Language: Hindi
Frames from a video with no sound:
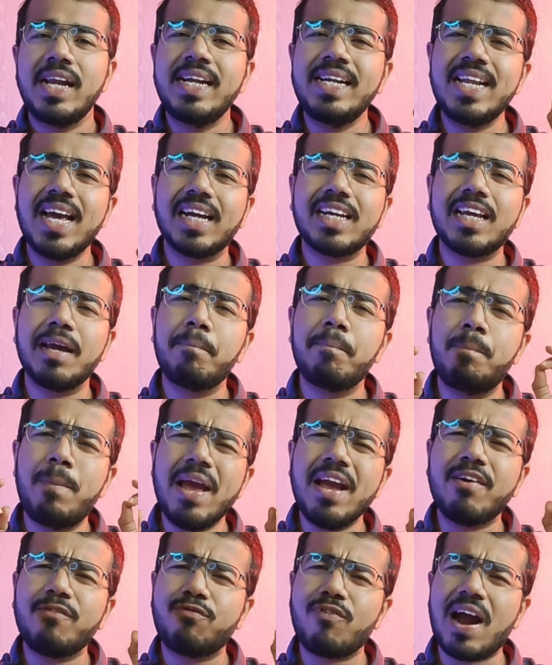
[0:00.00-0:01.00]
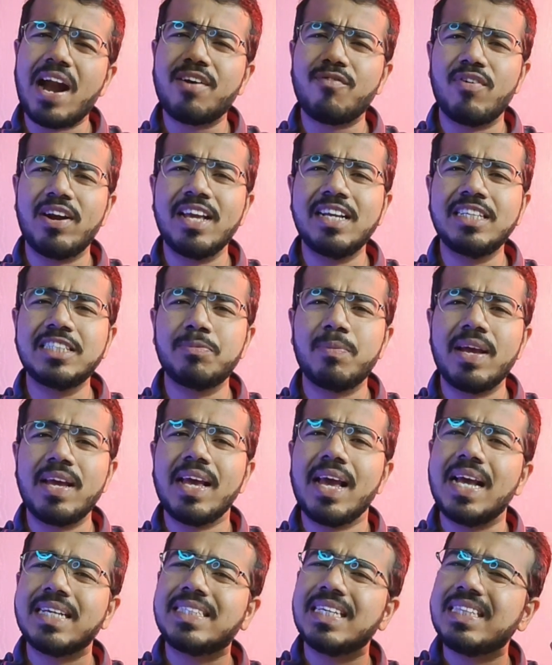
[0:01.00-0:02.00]
इंडिया के बिग फैट वेडिंग्स में
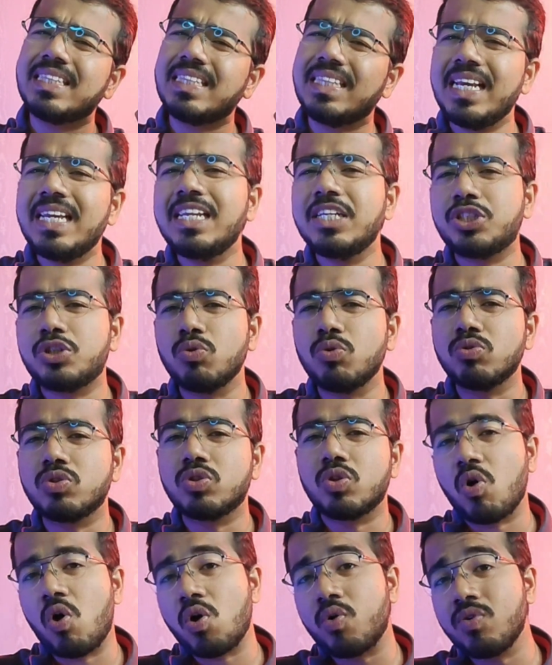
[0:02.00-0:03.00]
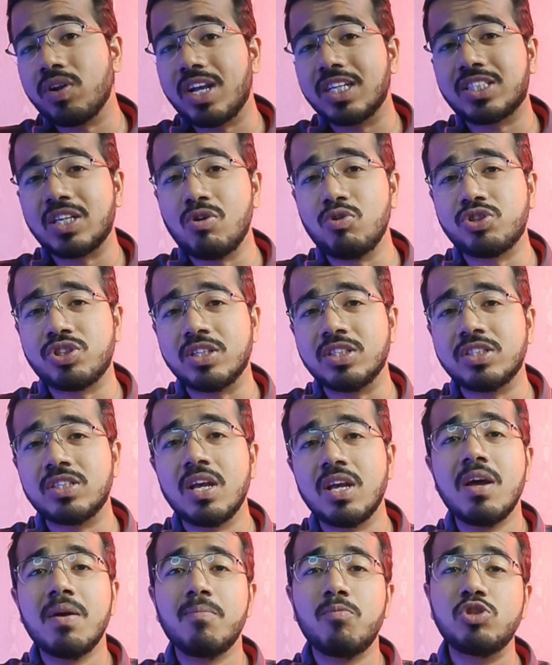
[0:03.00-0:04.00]
ऐसे तीन इश्यूज और उनके सोल्यूशंस
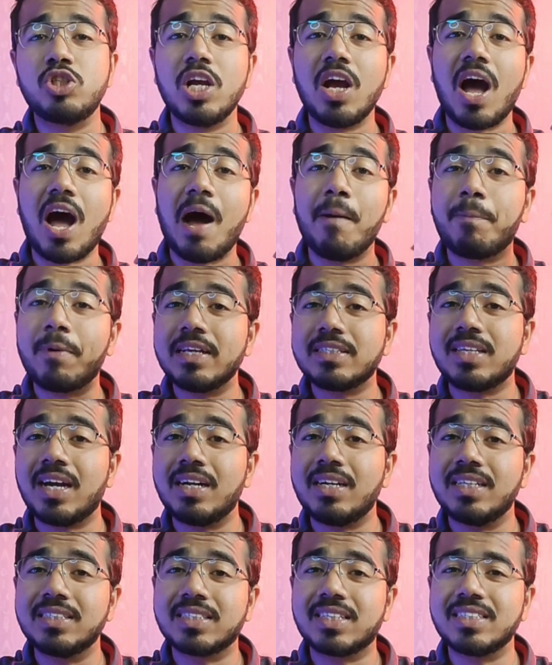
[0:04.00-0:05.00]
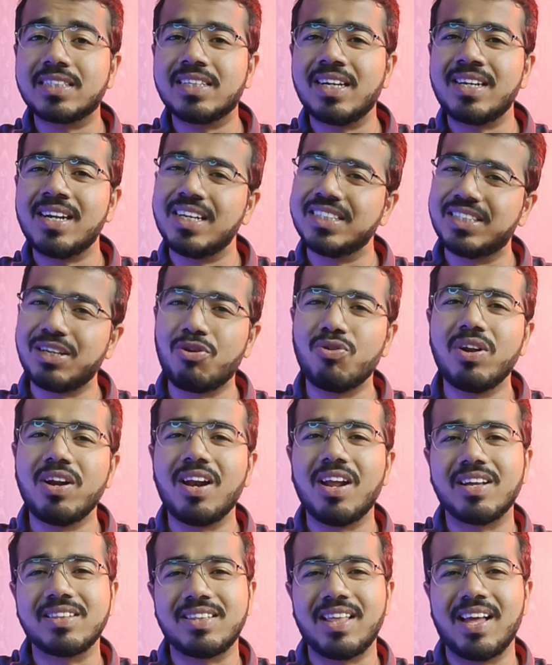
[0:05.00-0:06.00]
मुझे आपके साथ डिस्कस करना जरूरी
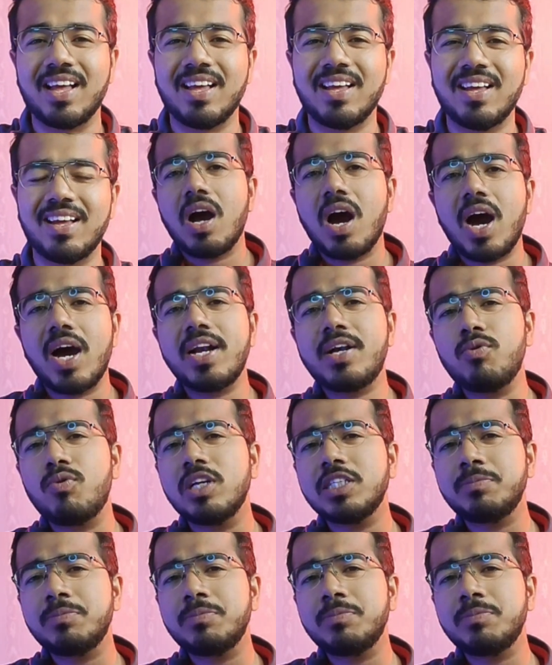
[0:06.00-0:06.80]
लगता है आर टूडेज